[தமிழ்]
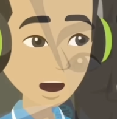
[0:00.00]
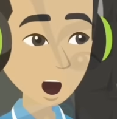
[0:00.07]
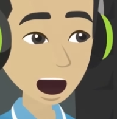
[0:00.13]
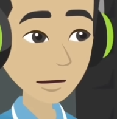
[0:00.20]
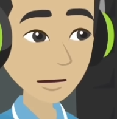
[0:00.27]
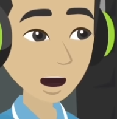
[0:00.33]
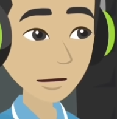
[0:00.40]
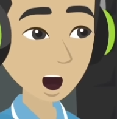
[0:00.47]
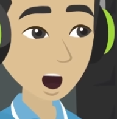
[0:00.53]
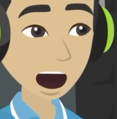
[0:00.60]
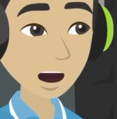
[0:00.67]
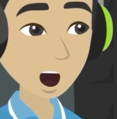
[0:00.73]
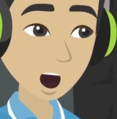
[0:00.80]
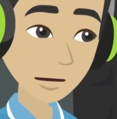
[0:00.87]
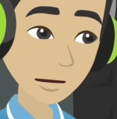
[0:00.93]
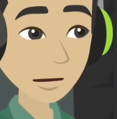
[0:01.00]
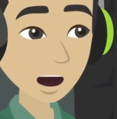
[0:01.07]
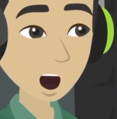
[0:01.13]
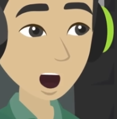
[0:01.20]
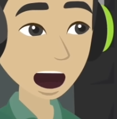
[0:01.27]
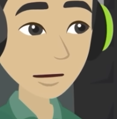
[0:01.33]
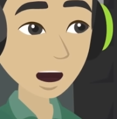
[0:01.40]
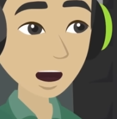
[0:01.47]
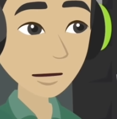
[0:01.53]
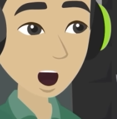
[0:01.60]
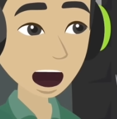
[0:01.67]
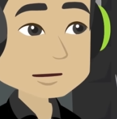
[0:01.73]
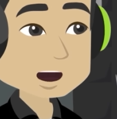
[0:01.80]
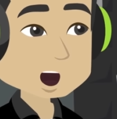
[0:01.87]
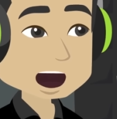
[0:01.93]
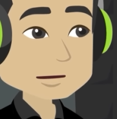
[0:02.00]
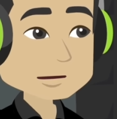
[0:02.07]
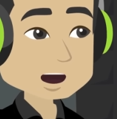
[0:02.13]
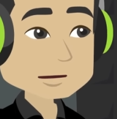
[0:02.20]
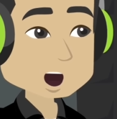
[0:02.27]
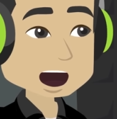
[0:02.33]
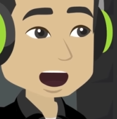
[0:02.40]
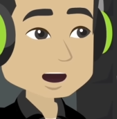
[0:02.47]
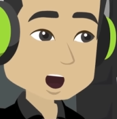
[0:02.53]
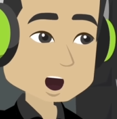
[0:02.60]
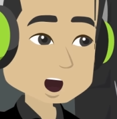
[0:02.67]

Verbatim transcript: அப்போ இந்த மாதிரி ஒரு விஷயத்தை நீங்கள் தொடர்ந்து பண்ணிட்டு இருக்கும்போது